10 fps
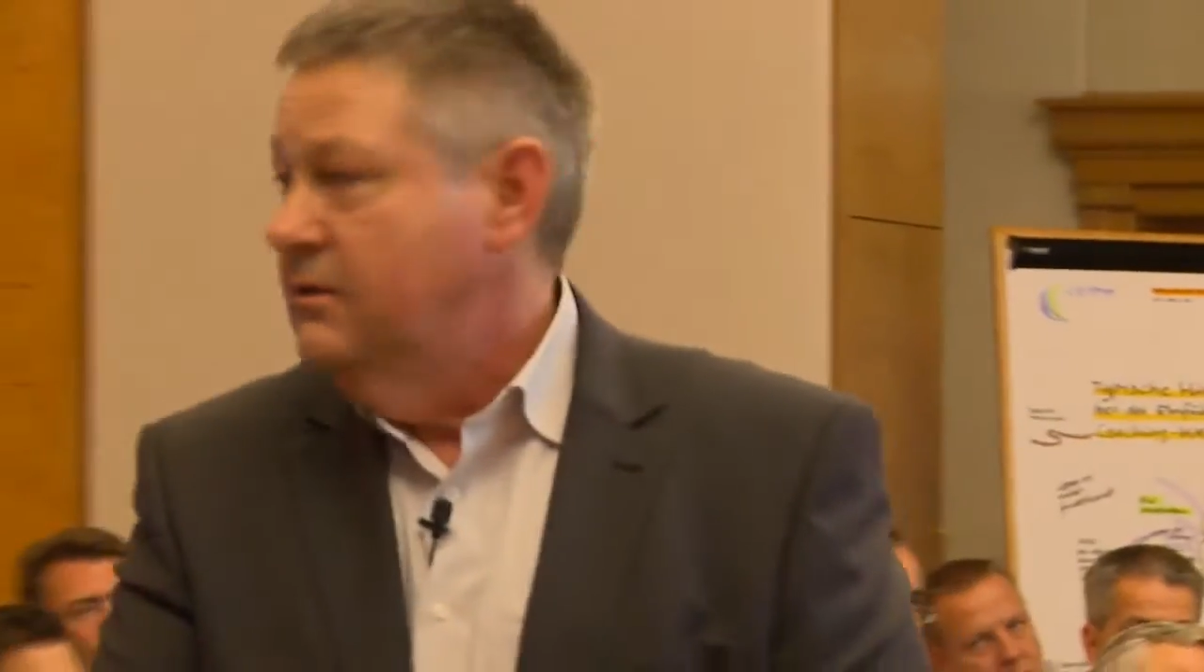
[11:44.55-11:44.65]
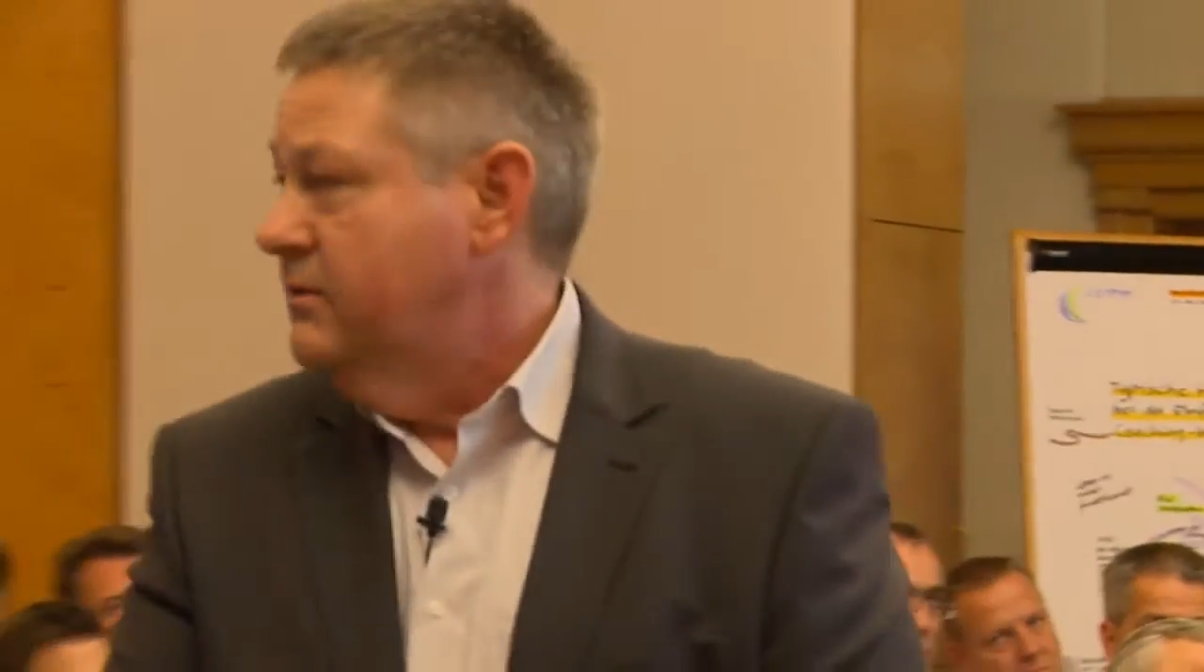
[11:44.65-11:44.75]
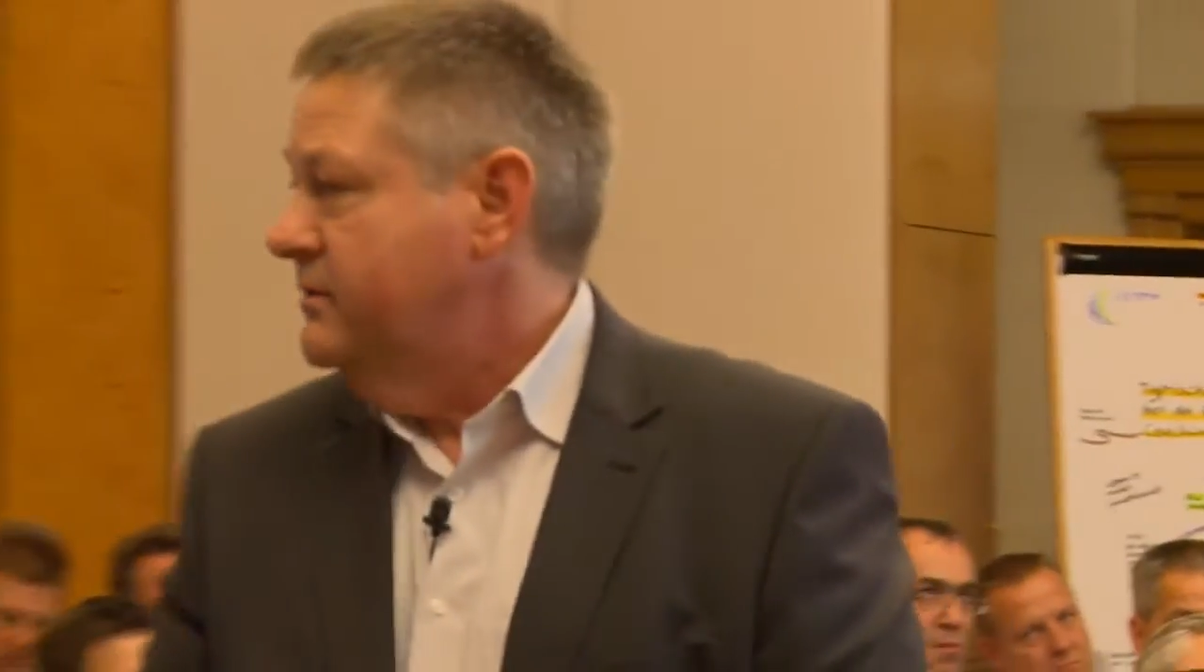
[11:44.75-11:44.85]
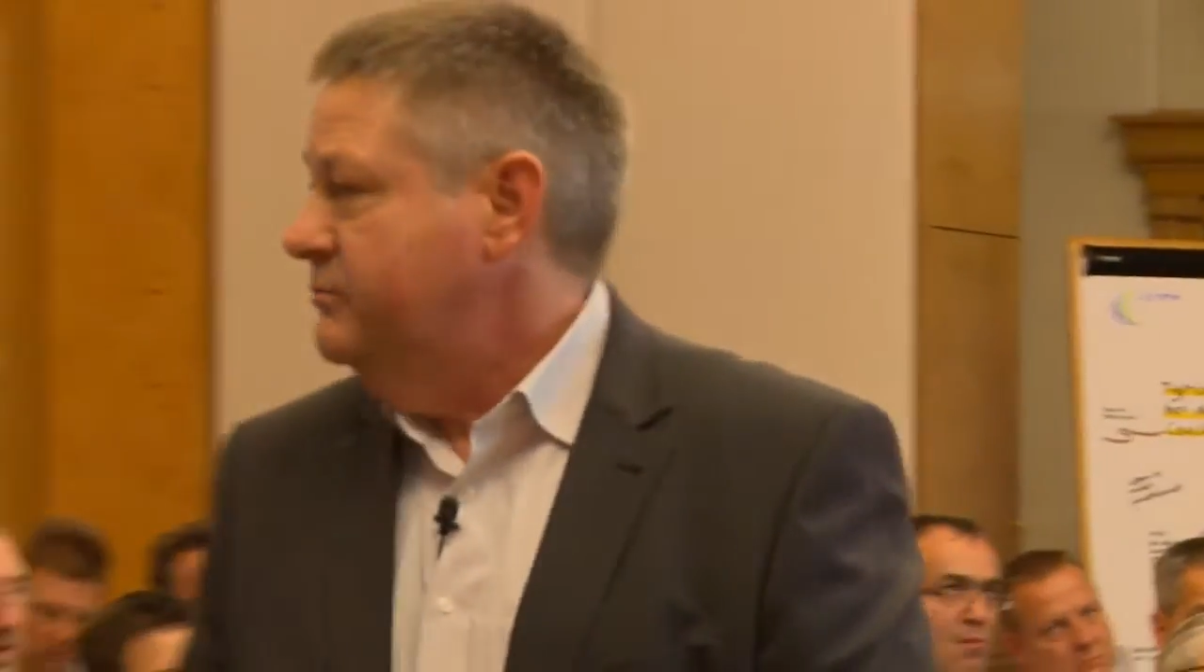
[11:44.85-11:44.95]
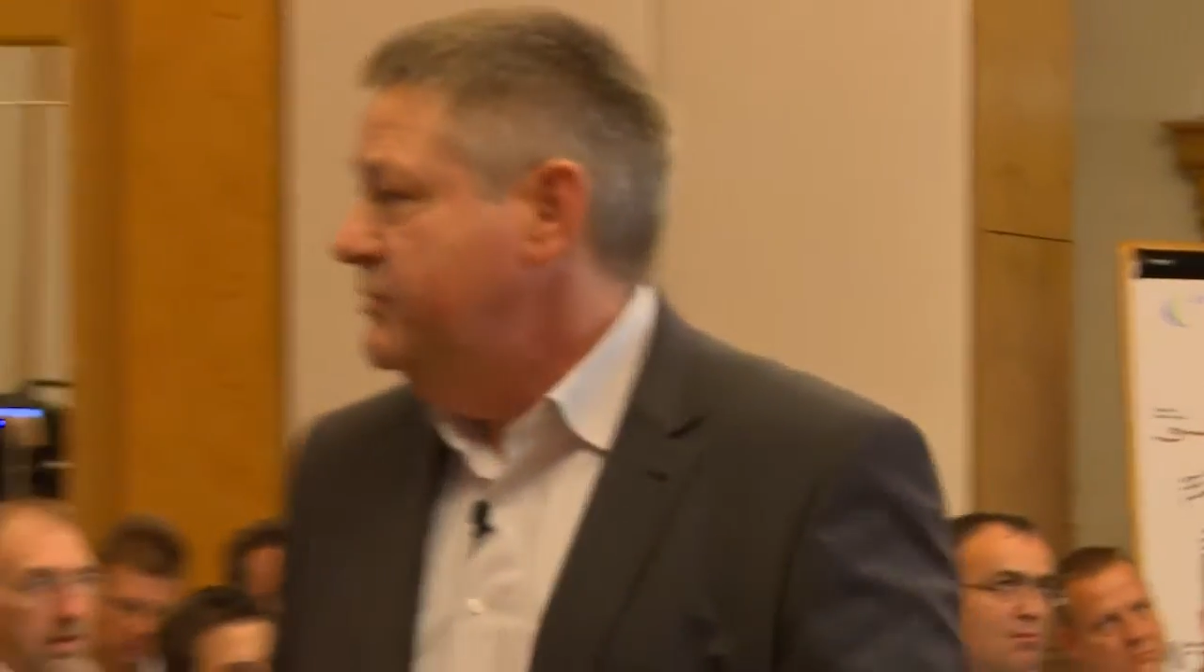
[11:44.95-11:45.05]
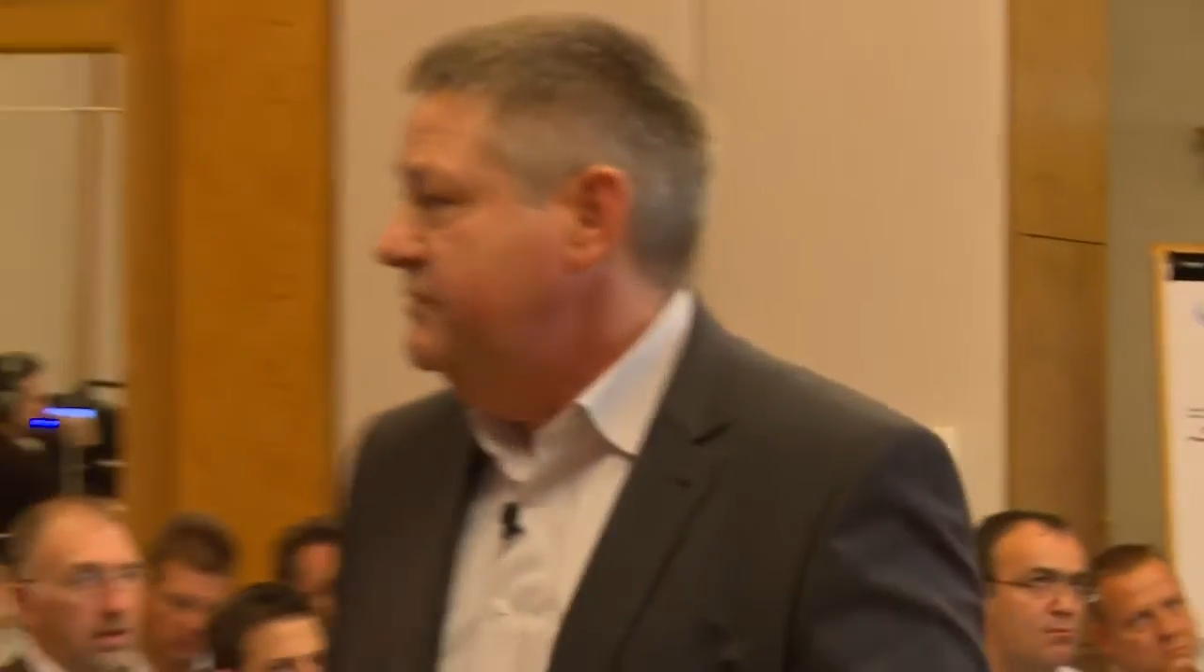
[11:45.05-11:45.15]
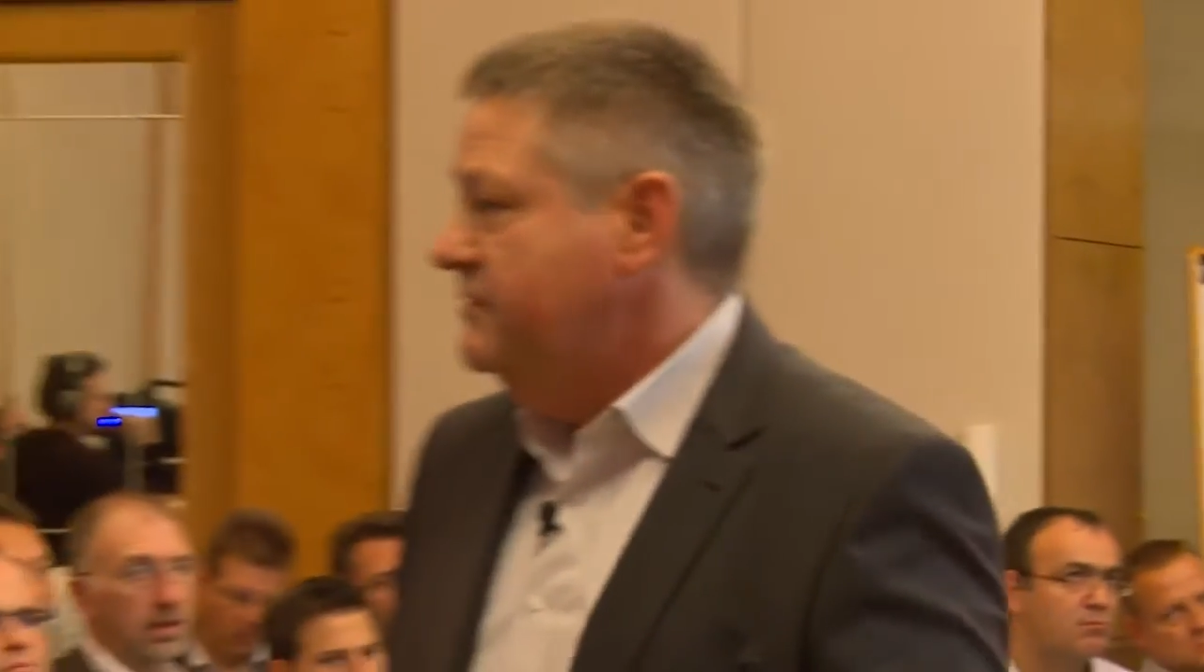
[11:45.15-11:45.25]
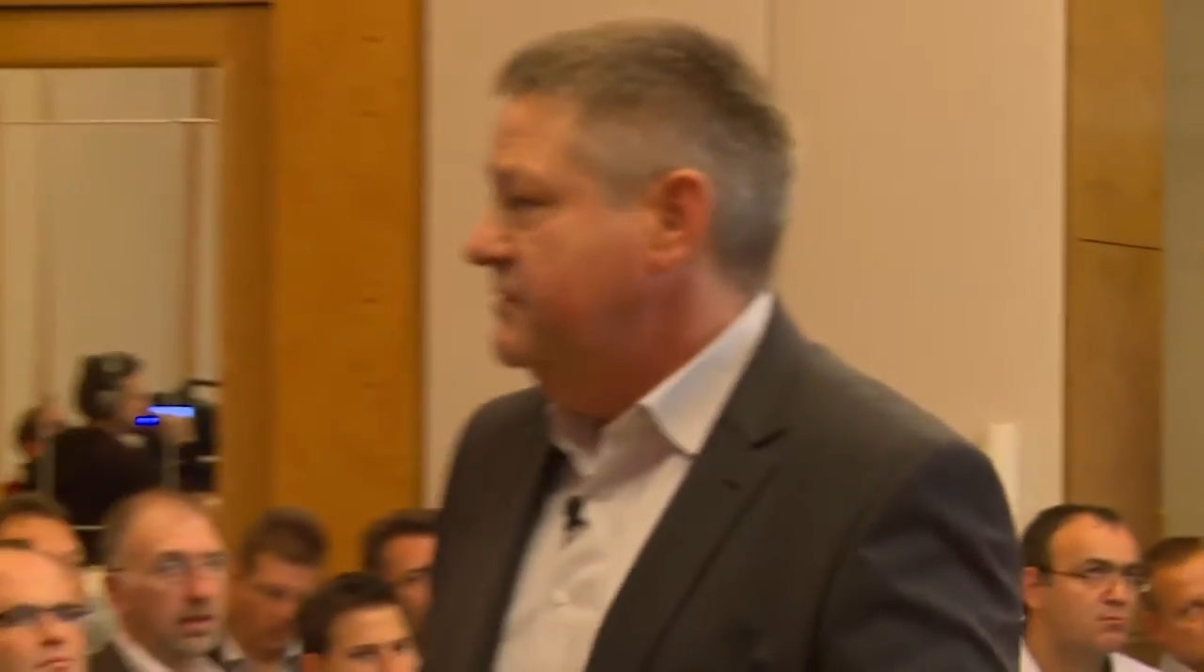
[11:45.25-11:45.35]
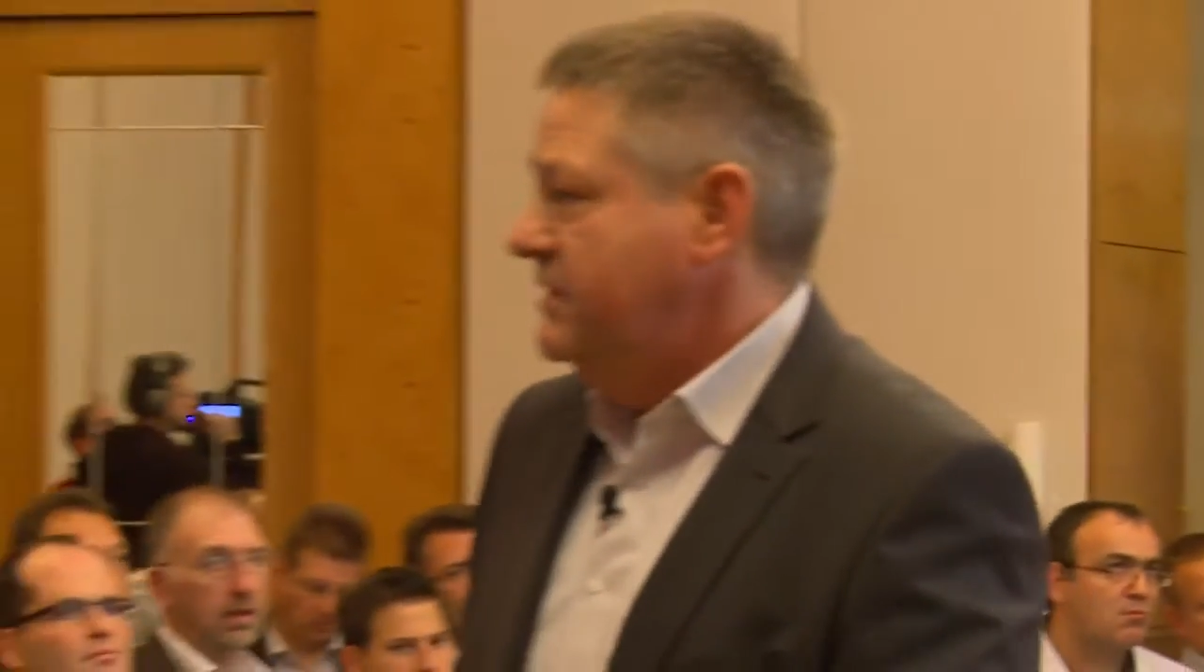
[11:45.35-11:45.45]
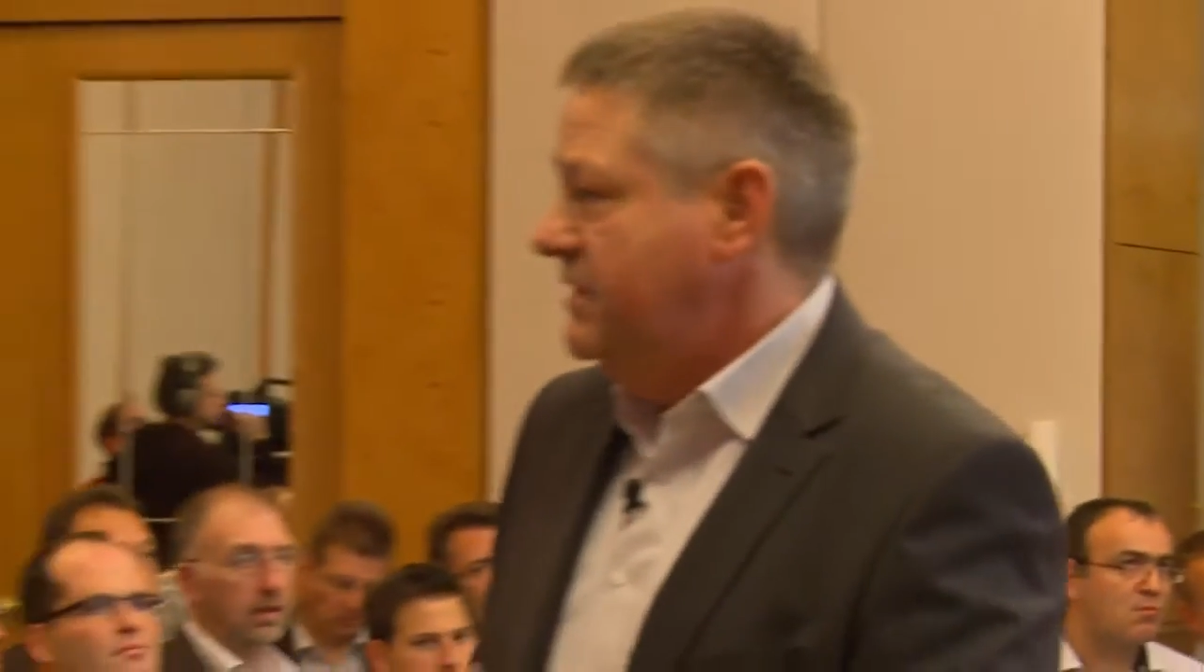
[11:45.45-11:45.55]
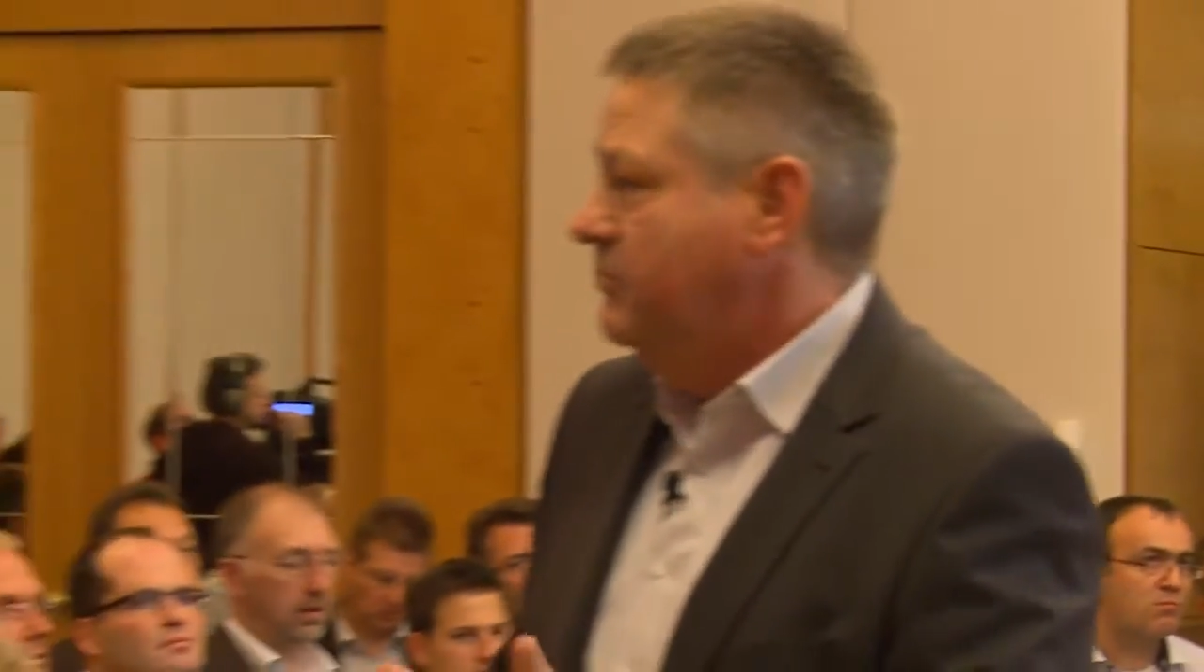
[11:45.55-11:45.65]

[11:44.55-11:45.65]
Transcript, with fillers: Das müssen Sie sich